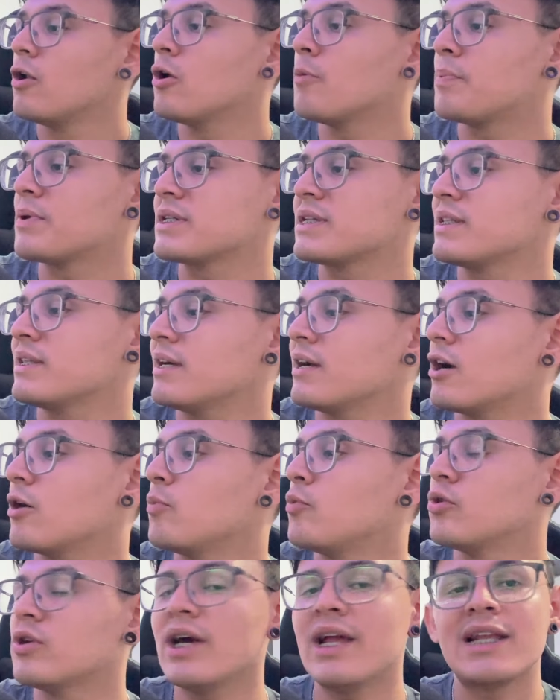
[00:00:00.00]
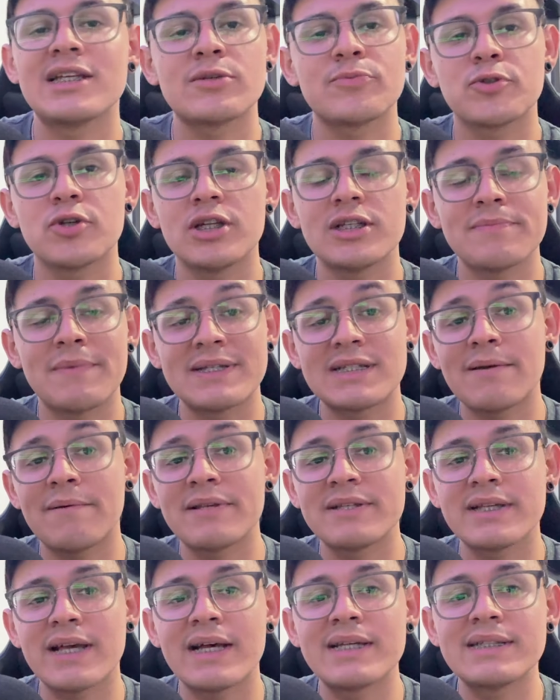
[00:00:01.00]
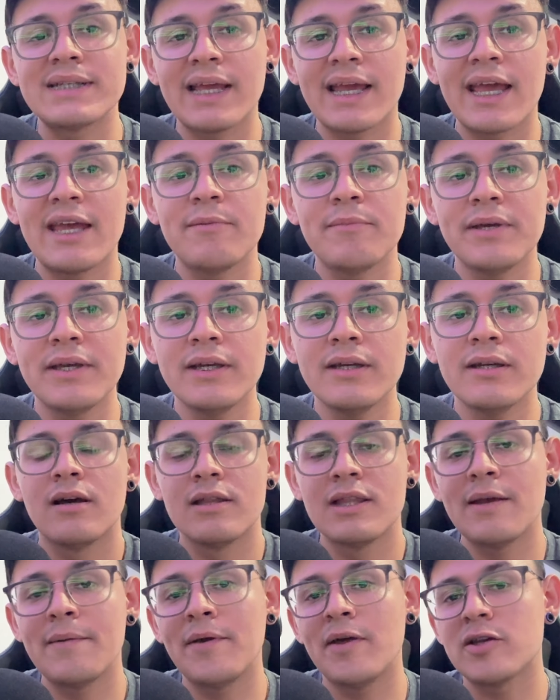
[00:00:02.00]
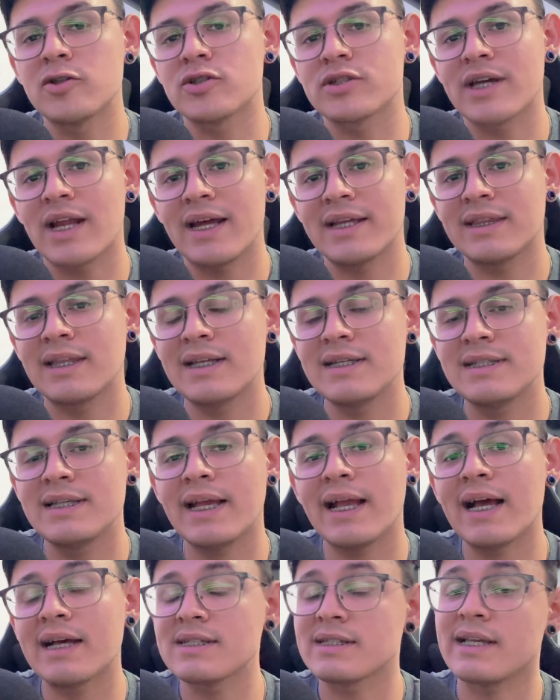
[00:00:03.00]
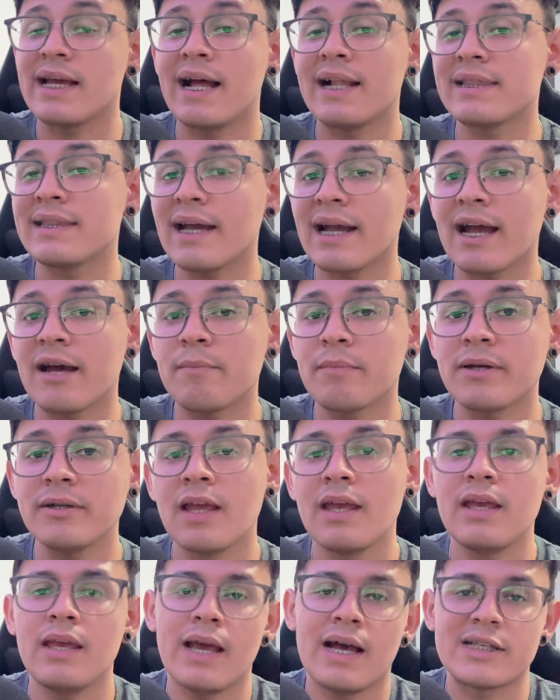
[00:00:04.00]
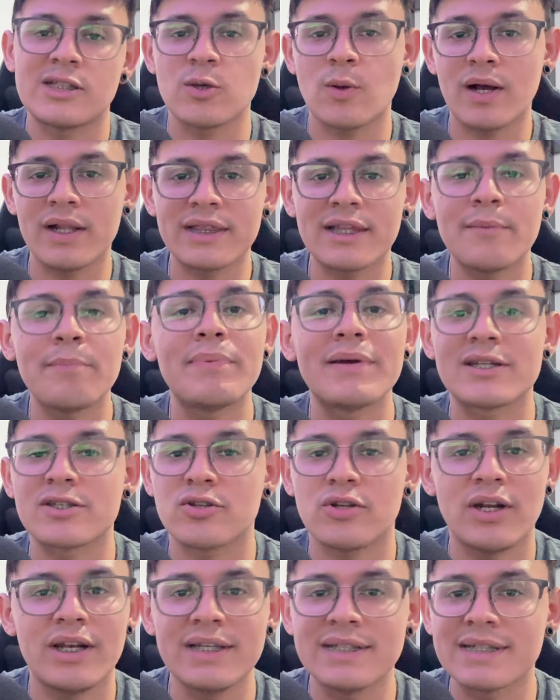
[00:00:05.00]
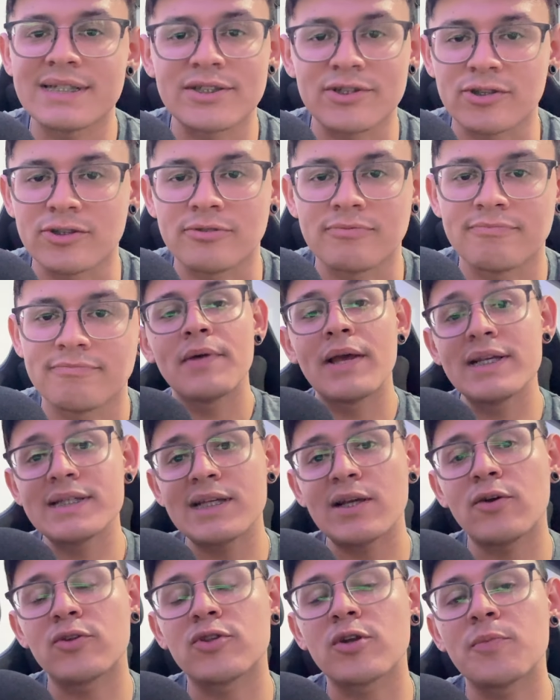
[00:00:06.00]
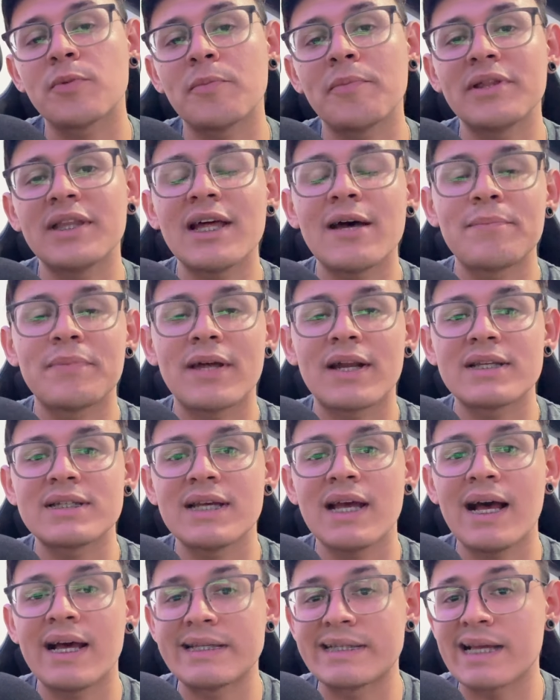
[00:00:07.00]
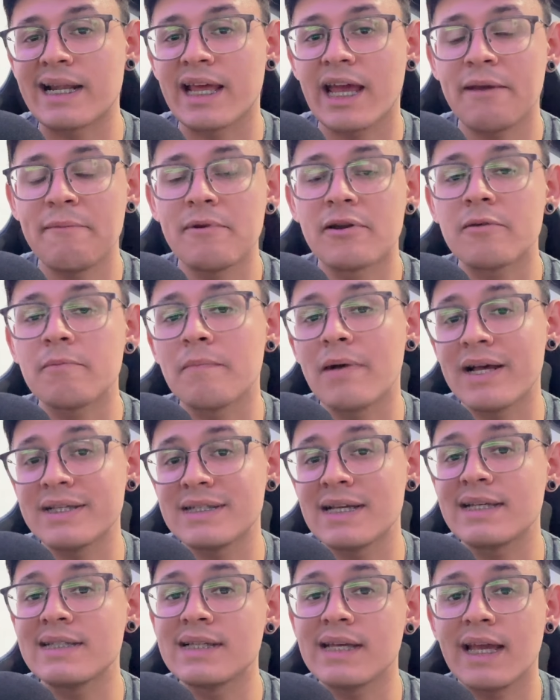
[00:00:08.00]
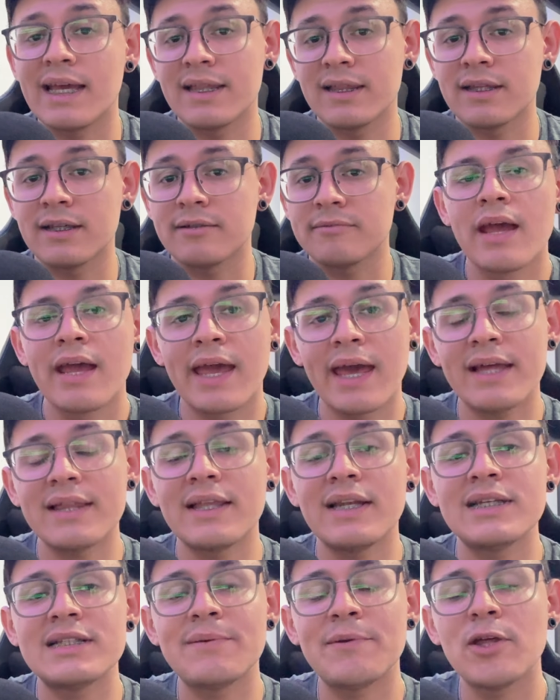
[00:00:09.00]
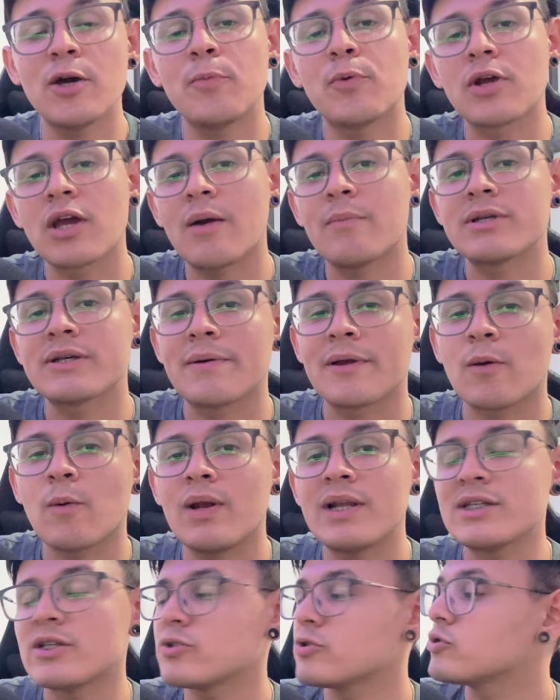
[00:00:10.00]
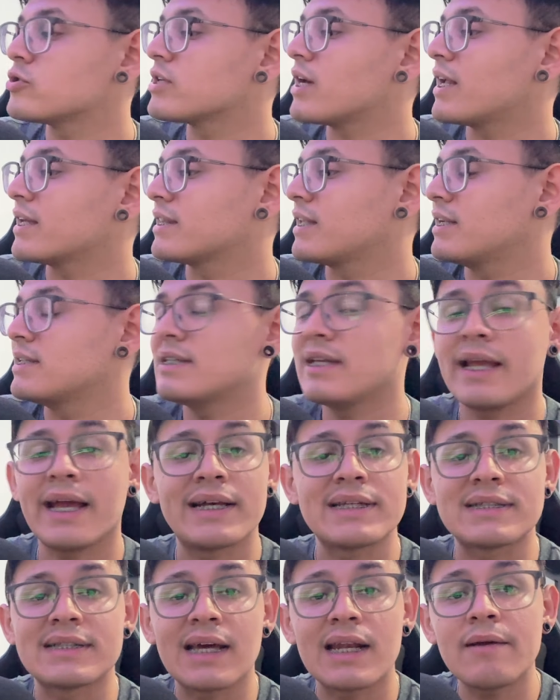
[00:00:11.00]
Lo presentan como una de las opciones más avanzadas de gaming debido a sus características de alta gama y a su alta personalización. Este control promete adaptarse hasta el gamer más exigente. Quédate en este video porque vamos a ver cuáles son sus características tan